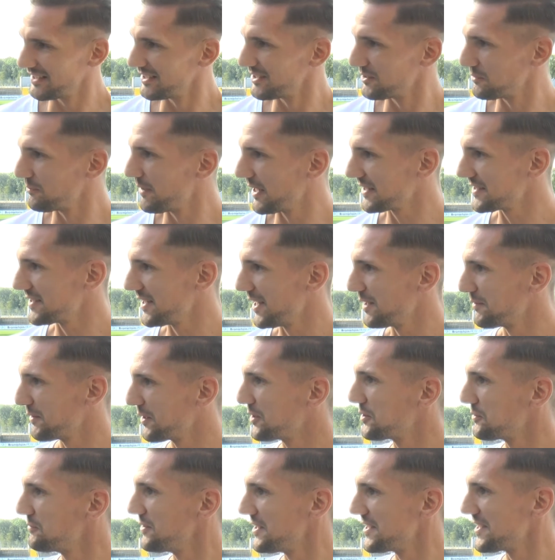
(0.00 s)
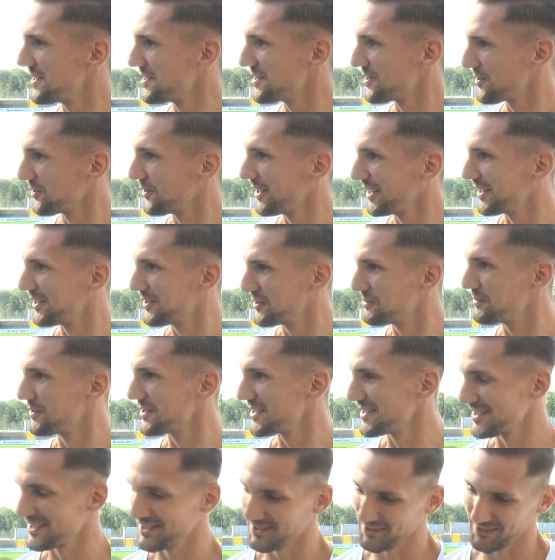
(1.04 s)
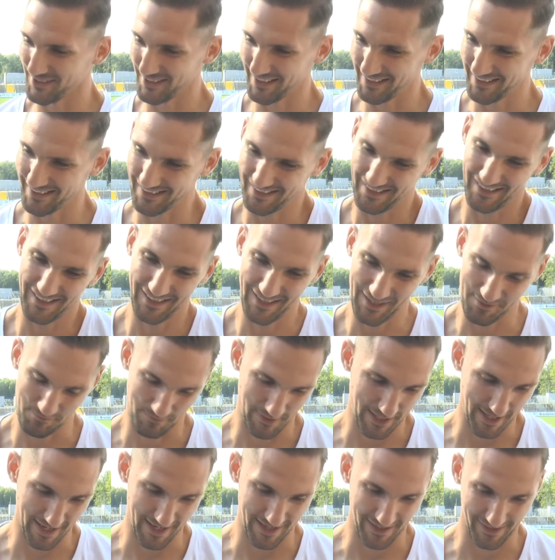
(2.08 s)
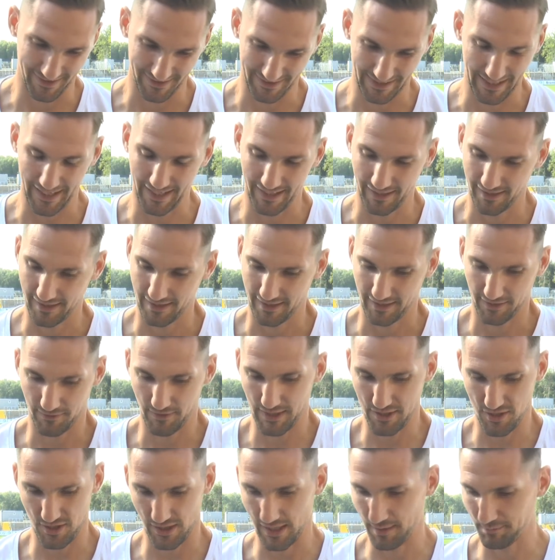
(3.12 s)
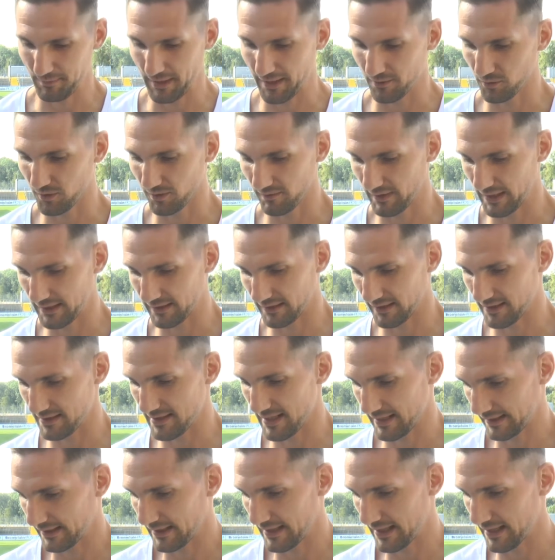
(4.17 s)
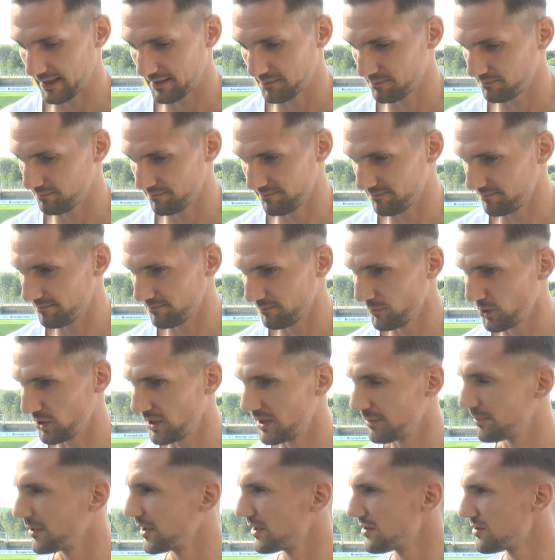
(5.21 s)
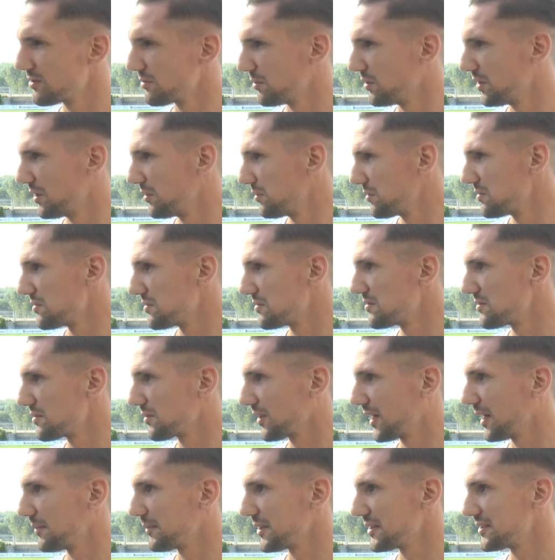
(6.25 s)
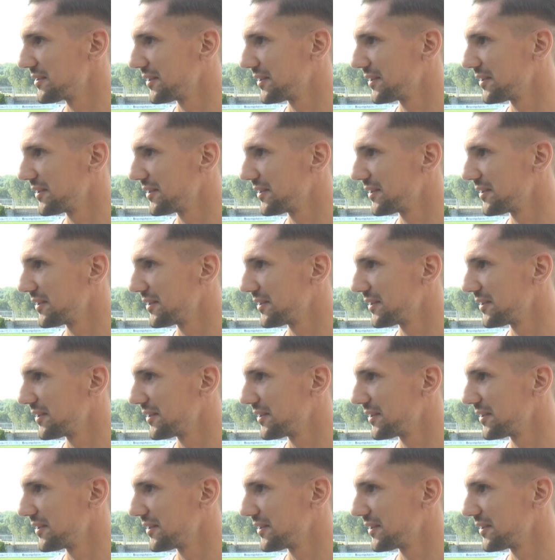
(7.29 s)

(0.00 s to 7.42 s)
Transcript: du merkst selber, du willst ins Tor, du musst ins Tor. Äh, ja, nee, Quatsch. Ich habe dann irgendwann gesagt, ja, ich möchte lieber ins Tor und so kam das